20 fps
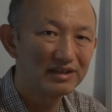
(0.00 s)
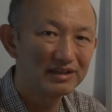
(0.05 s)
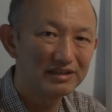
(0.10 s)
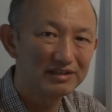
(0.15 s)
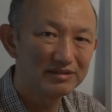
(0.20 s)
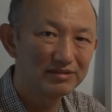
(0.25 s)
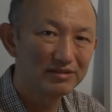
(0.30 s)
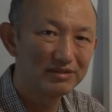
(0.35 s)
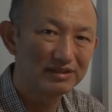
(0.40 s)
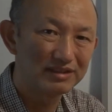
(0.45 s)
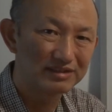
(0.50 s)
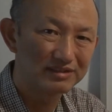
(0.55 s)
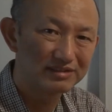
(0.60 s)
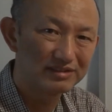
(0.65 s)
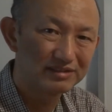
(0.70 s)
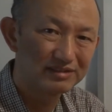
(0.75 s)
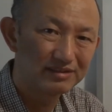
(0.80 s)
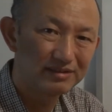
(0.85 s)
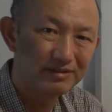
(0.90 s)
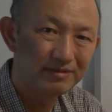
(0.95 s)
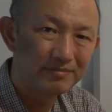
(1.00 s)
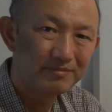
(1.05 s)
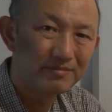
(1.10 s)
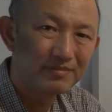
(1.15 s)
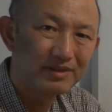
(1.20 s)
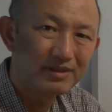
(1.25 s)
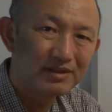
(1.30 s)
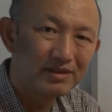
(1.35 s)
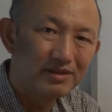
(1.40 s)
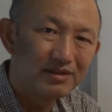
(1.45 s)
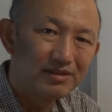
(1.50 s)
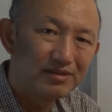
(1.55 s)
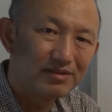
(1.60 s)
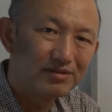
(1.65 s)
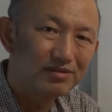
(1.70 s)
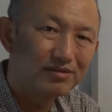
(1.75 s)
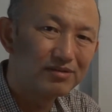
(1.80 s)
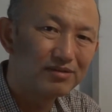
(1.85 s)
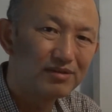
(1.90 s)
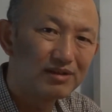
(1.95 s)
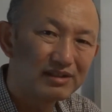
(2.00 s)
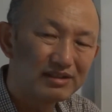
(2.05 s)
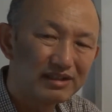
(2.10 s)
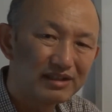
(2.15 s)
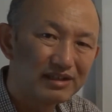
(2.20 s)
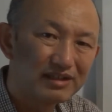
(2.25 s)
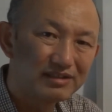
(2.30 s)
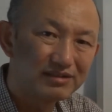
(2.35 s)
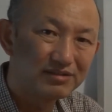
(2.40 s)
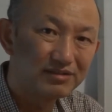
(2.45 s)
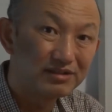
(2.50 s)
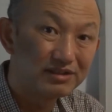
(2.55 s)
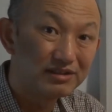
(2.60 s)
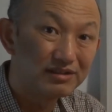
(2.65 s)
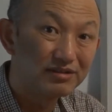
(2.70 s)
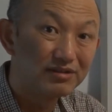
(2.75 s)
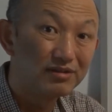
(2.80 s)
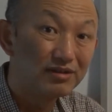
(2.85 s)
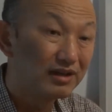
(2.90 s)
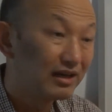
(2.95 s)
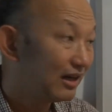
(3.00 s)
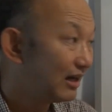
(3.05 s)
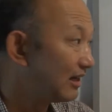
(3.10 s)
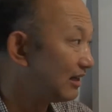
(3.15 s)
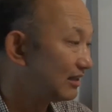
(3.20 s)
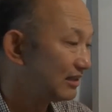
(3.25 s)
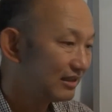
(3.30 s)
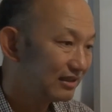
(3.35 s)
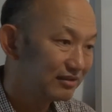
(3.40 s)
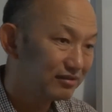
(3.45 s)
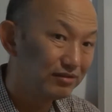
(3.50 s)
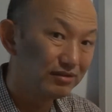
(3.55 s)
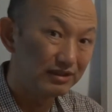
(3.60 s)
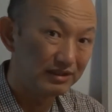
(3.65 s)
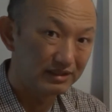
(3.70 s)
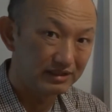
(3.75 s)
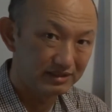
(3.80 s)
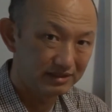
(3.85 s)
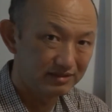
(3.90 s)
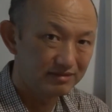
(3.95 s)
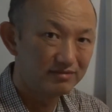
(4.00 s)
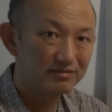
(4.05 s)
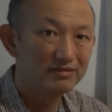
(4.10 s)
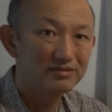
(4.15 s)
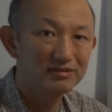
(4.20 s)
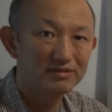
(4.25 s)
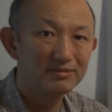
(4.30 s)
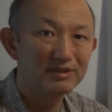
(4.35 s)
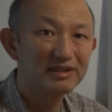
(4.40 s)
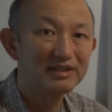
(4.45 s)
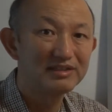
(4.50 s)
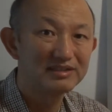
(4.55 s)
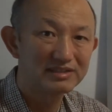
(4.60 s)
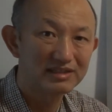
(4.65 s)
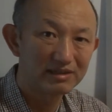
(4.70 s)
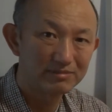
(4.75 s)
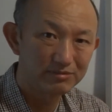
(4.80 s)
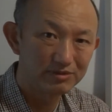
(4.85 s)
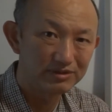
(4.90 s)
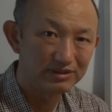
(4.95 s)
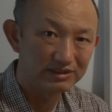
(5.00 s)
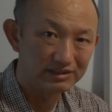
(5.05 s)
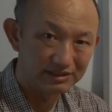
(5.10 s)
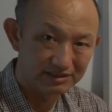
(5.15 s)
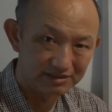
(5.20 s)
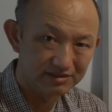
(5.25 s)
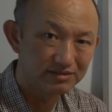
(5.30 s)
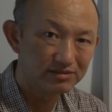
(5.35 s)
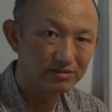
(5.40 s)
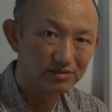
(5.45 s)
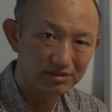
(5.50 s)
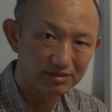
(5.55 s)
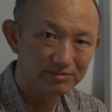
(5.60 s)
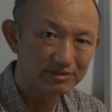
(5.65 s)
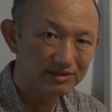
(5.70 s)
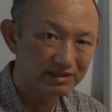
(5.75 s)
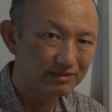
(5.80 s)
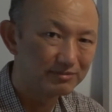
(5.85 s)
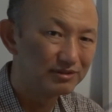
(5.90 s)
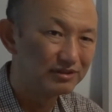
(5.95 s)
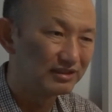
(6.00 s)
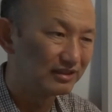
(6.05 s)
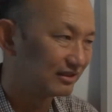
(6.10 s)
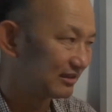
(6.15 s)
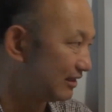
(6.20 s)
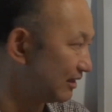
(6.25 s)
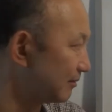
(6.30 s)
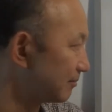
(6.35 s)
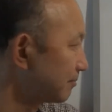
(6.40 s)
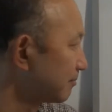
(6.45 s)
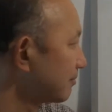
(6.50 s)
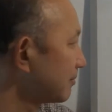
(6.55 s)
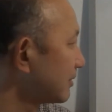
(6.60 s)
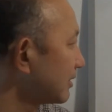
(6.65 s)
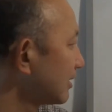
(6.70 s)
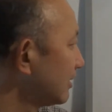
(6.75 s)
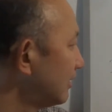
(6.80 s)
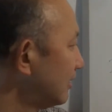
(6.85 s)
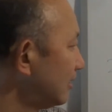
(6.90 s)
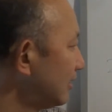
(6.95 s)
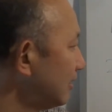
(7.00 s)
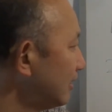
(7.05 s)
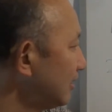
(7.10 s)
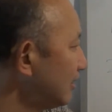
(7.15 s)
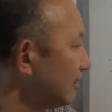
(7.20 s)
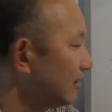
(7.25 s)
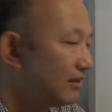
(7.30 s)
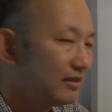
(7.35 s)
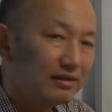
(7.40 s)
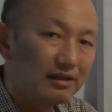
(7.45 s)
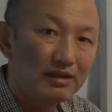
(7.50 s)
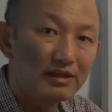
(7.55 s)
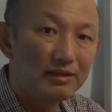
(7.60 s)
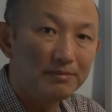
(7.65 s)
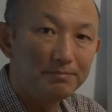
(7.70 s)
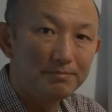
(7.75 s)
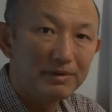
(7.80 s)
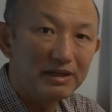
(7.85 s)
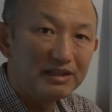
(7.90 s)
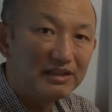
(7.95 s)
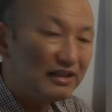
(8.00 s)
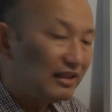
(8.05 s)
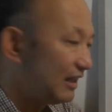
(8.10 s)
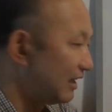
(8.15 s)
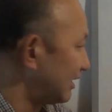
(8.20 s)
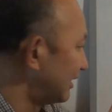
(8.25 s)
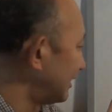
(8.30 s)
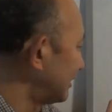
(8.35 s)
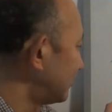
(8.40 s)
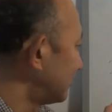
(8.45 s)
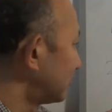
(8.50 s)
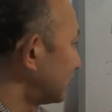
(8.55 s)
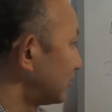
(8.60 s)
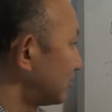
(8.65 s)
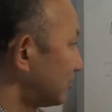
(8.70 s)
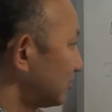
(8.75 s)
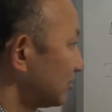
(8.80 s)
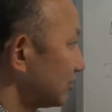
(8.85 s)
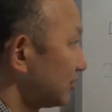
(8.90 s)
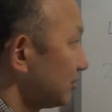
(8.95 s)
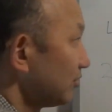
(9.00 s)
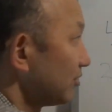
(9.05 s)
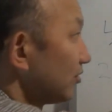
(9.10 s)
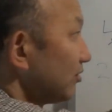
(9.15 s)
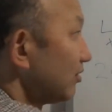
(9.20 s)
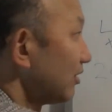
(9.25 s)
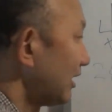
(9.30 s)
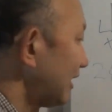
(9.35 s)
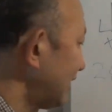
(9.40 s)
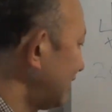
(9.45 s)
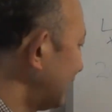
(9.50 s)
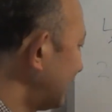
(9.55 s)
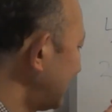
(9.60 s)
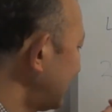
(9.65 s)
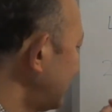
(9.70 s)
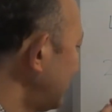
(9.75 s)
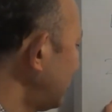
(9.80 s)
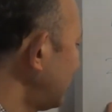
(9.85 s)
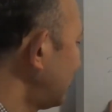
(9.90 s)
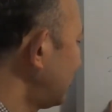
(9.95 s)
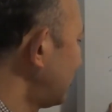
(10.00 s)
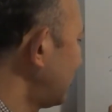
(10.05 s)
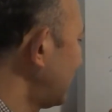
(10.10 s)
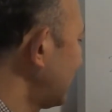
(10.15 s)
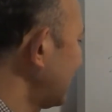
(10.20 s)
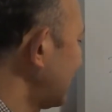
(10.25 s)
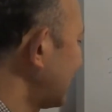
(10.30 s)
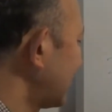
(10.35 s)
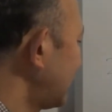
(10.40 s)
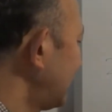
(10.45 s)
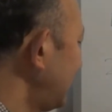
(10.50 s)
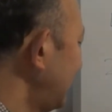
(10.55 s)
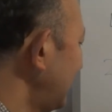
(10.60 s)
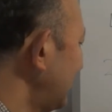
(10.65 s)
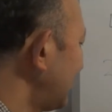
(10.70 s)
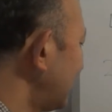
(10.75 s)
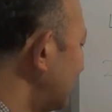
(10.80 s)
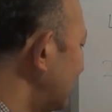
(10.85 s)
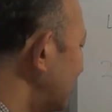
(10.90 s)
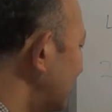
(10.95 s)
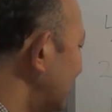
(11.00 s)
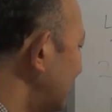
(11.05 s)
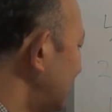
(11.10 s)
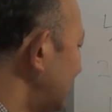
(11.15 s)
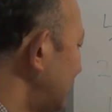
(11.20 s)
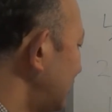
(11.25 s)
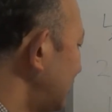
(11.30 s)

が低いです。標高が高いと気温が低い。つまり寒いです。とても寒いですね。でね、一般にね、えっと、この標高がね、標高が100メートル